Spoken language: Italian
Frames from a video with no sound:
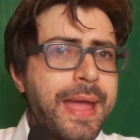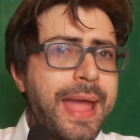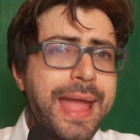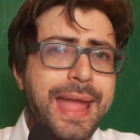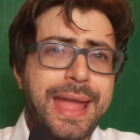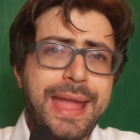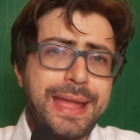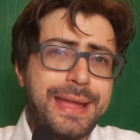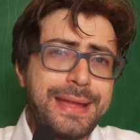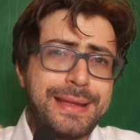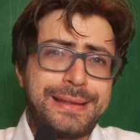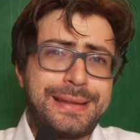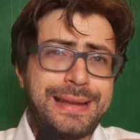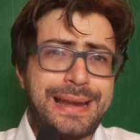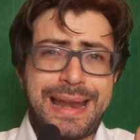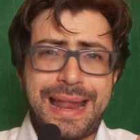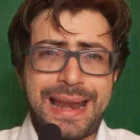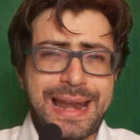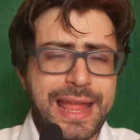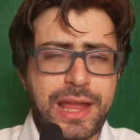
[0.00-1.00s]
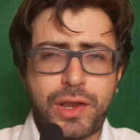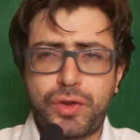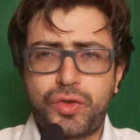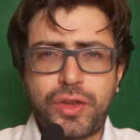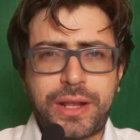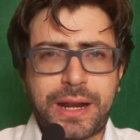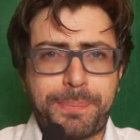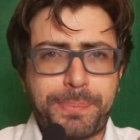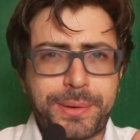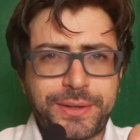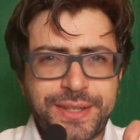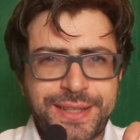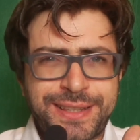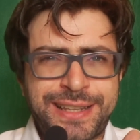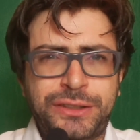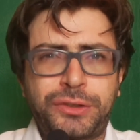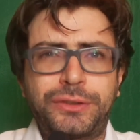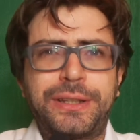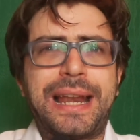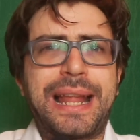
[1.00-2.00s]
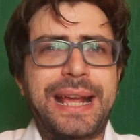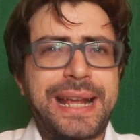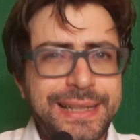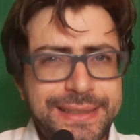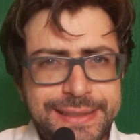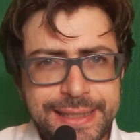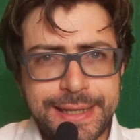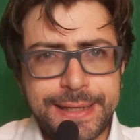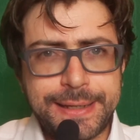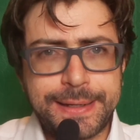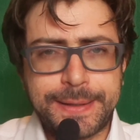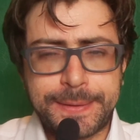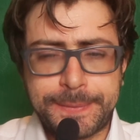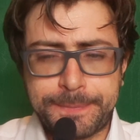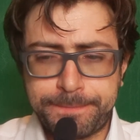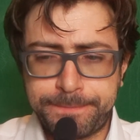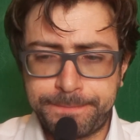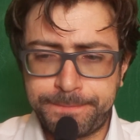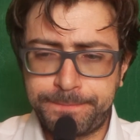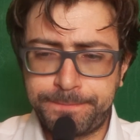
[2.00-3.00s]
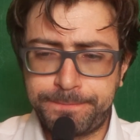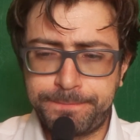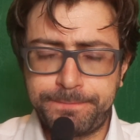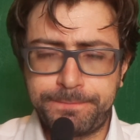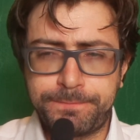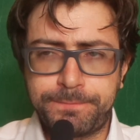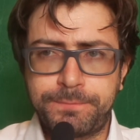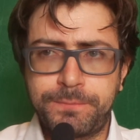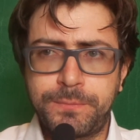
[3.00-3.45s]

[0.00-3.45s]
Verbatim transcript: E la legge è rappresentata dalla catena. Mm.